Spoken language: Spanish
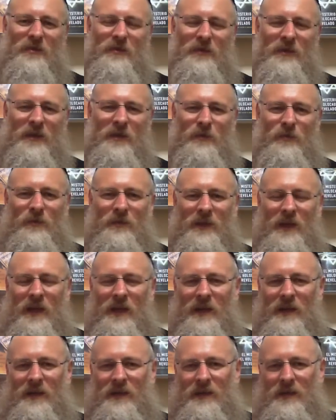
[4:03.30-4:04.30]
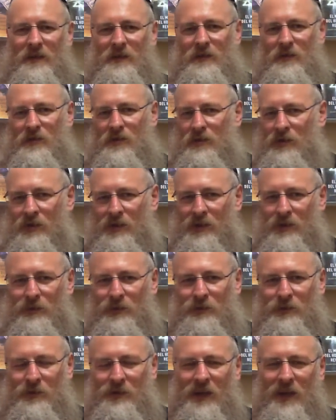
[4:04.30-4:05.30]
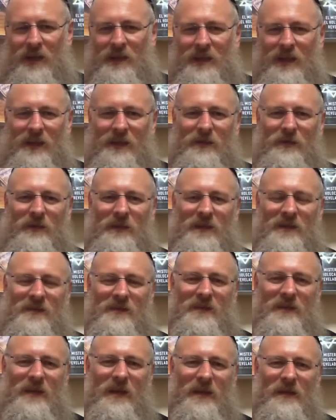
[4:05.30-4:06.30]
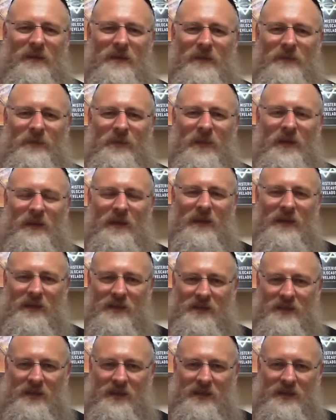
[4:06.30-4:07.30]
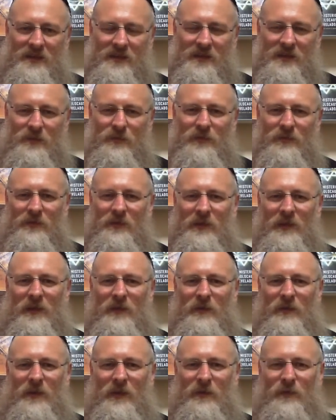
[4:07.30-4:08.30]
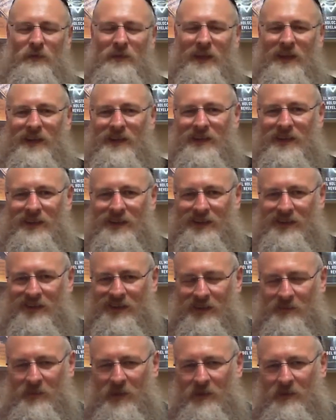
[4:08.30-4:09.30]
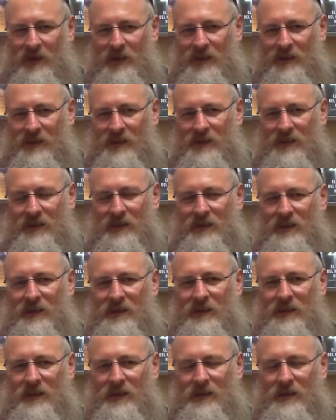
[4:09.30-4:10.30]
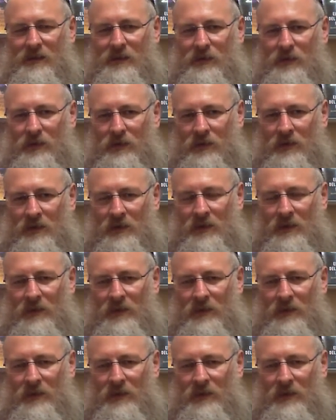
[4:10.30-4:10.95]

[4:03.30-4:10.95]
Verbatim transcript: de Judá, que Dios no le gustó nada lo que hacía el, segundo hijo de Judá, que derramaba el, eh, no,